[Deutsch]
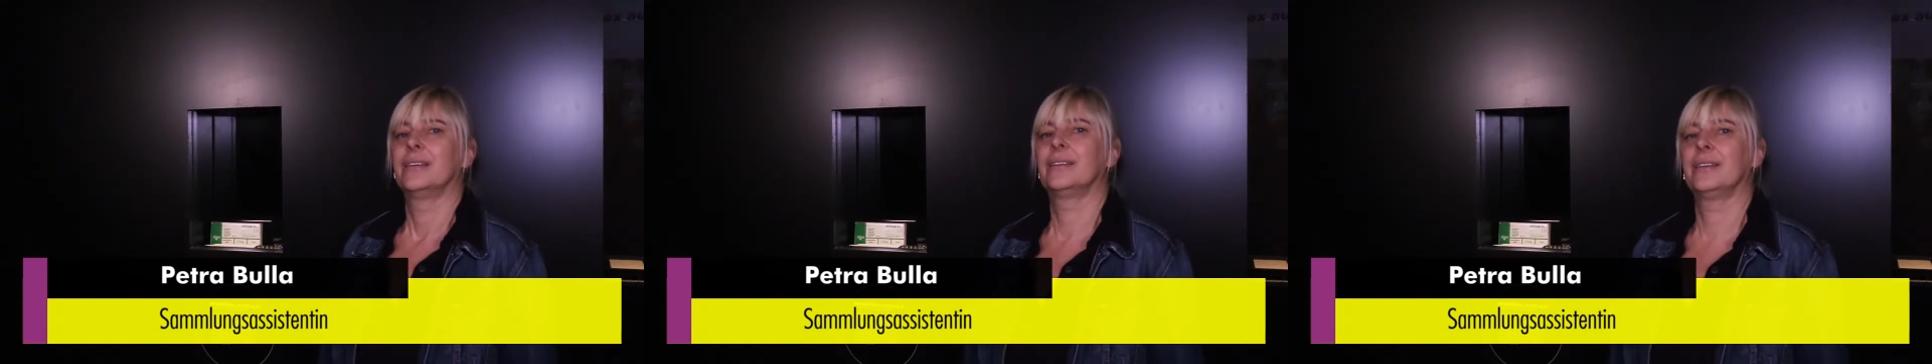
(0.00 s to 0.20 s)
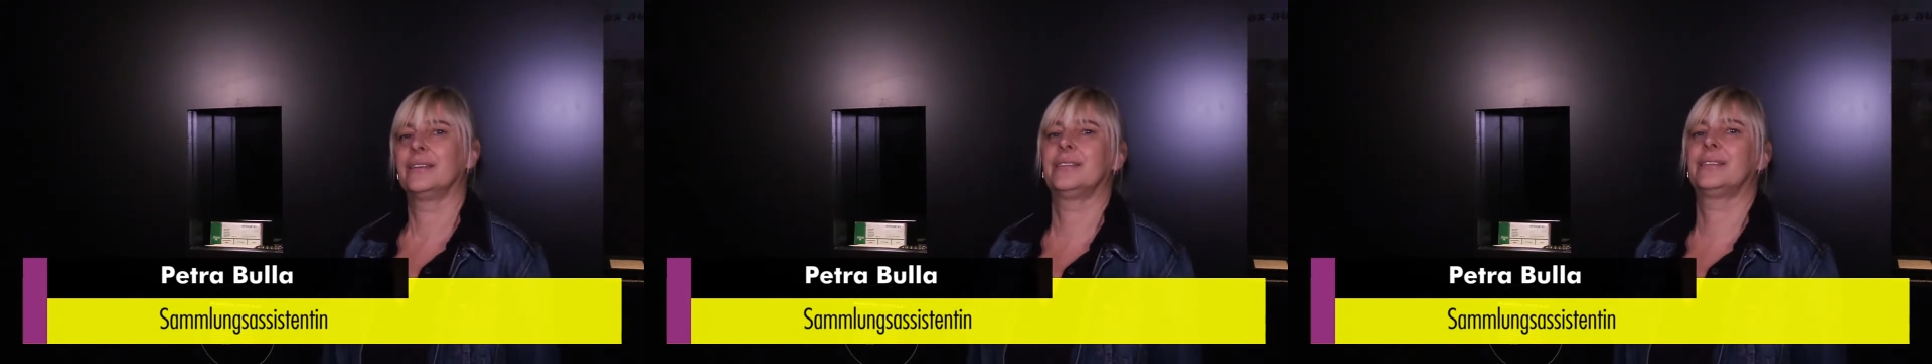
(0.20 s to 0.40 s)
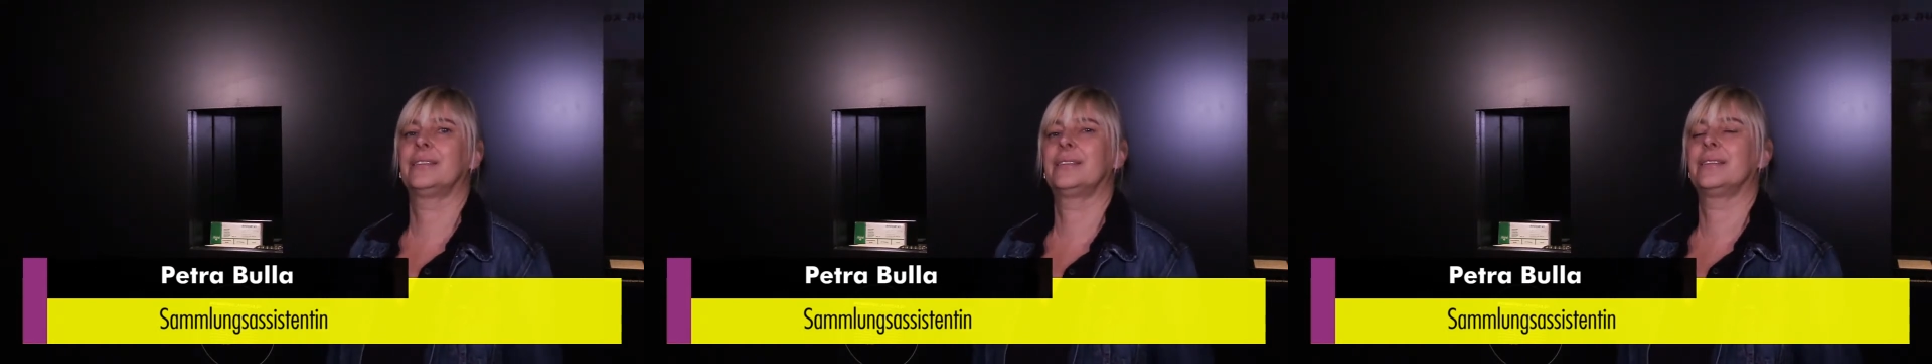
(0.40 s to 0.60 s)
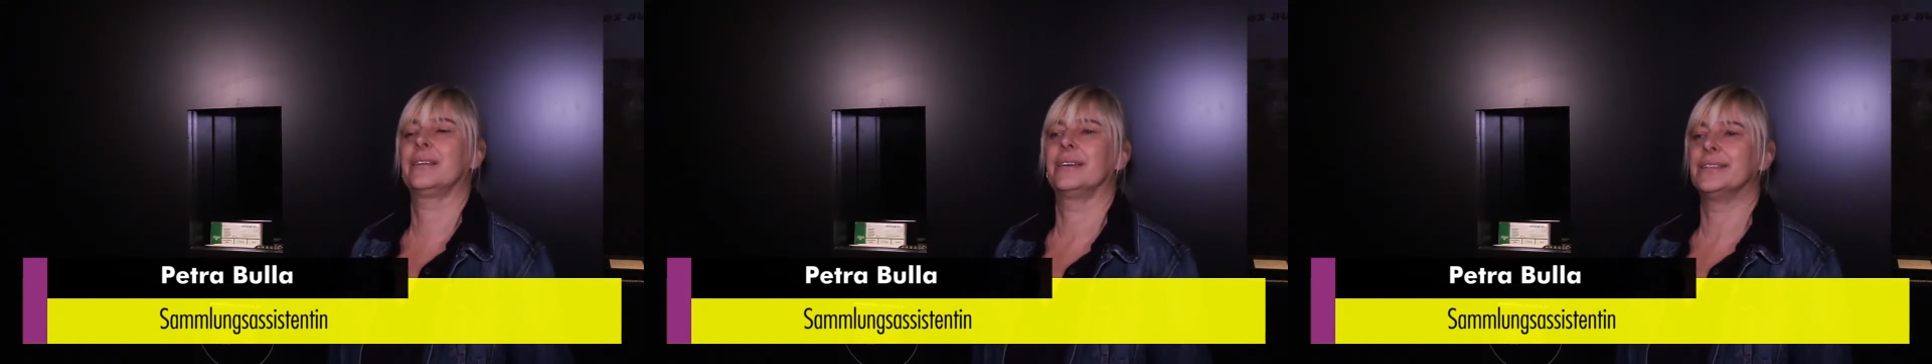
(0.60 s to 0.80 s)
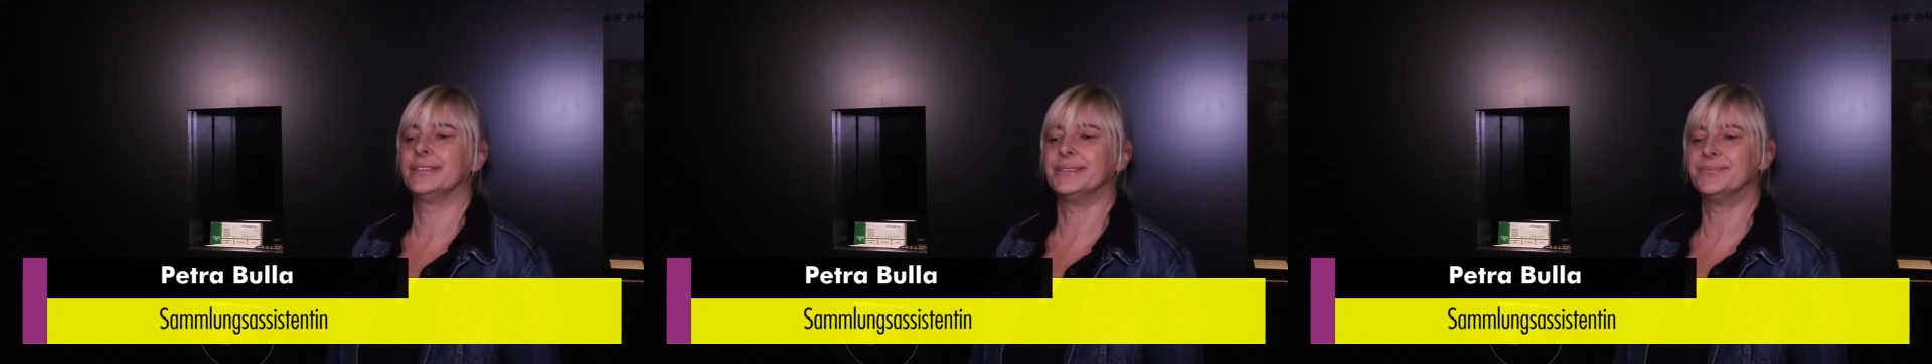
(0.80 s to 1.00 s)
das
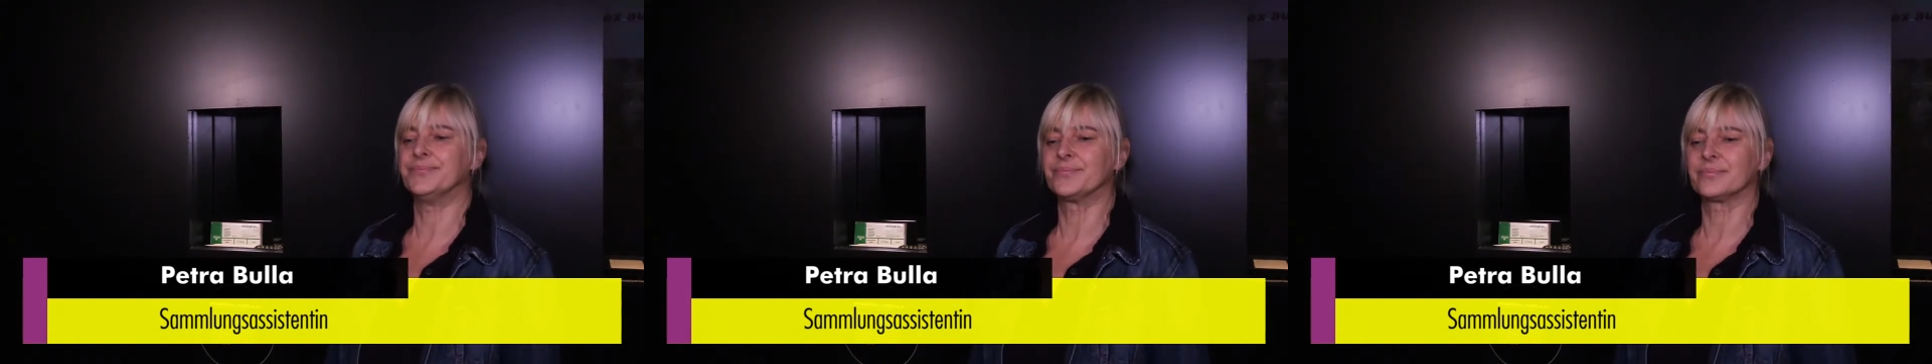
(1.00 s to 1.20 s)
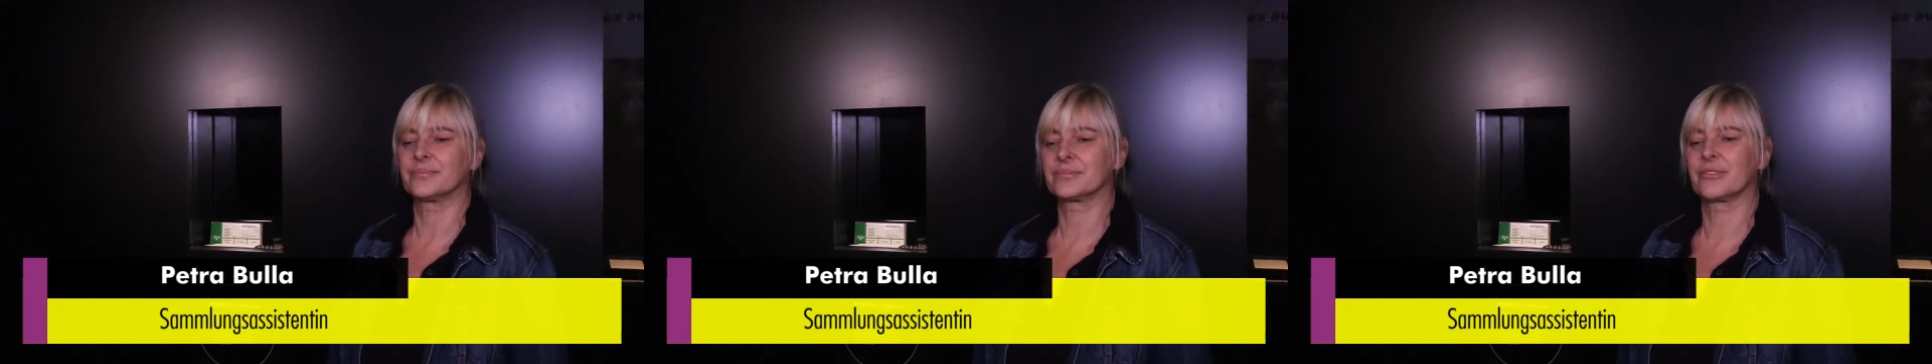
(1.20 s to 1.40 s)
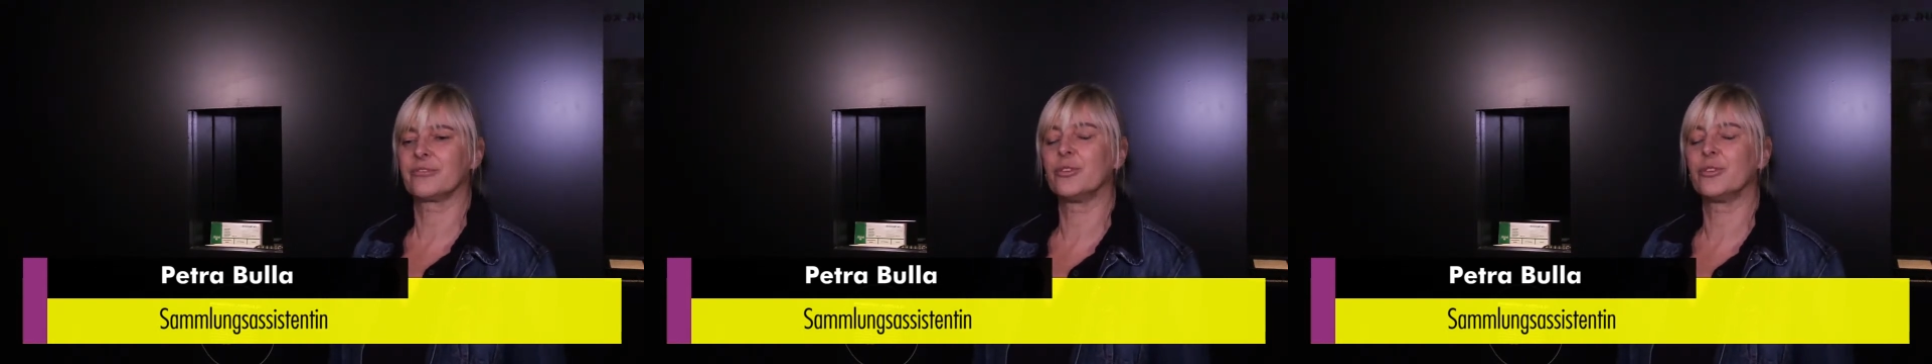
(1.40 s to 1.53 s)
ähm,